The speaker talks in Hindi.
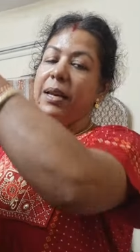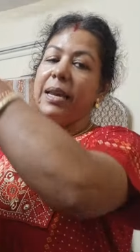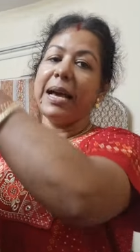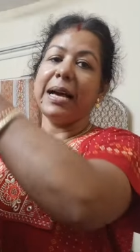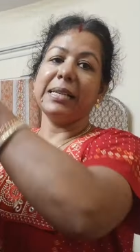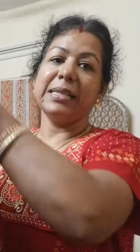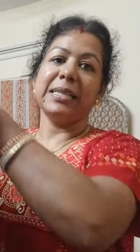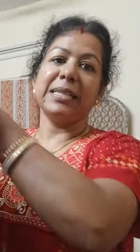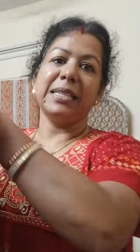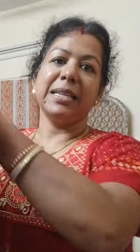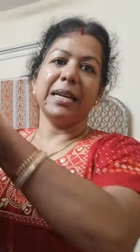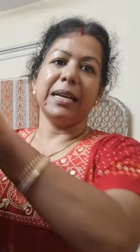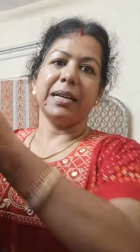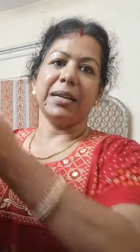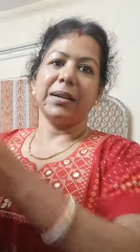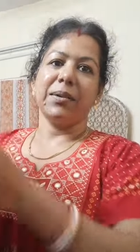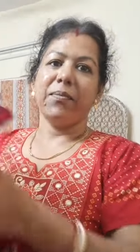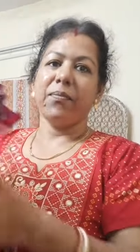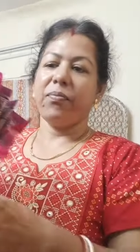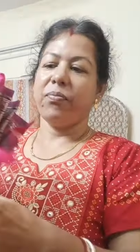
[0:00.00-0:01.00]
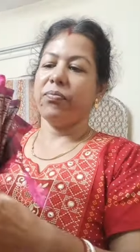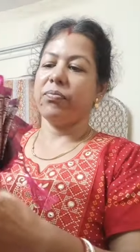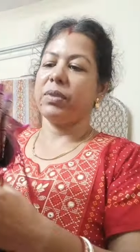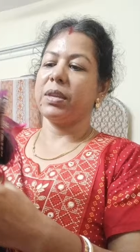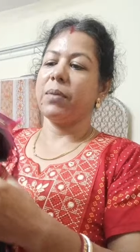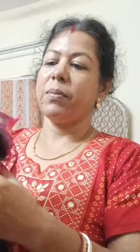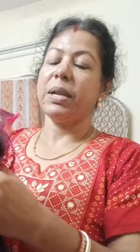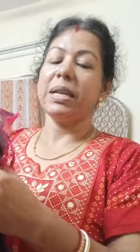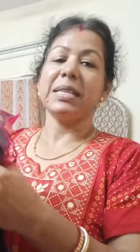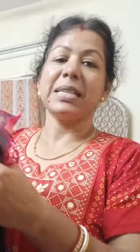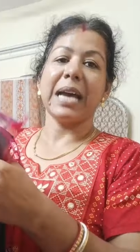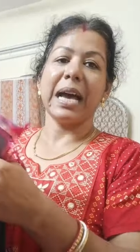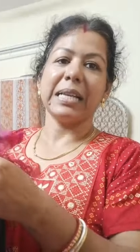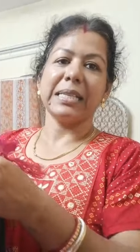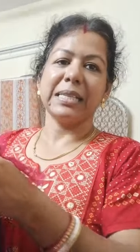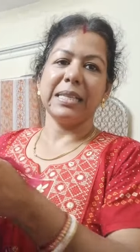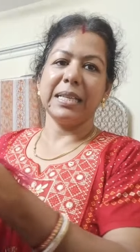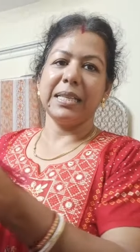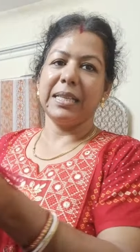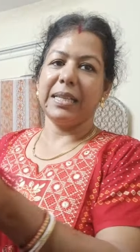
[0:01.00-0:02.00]
लास्ट ईयर मेरा
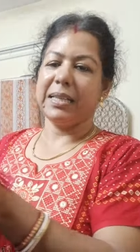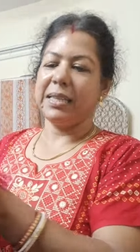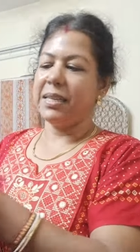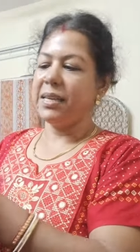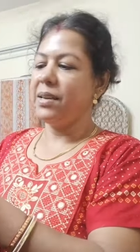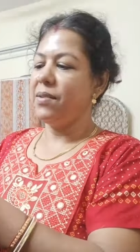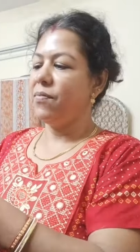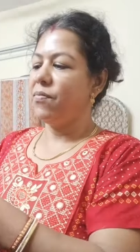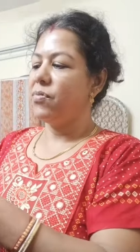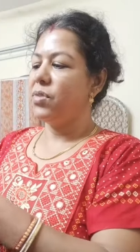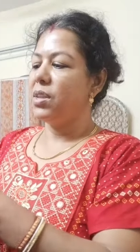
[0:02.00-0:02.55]
सास ने दी थी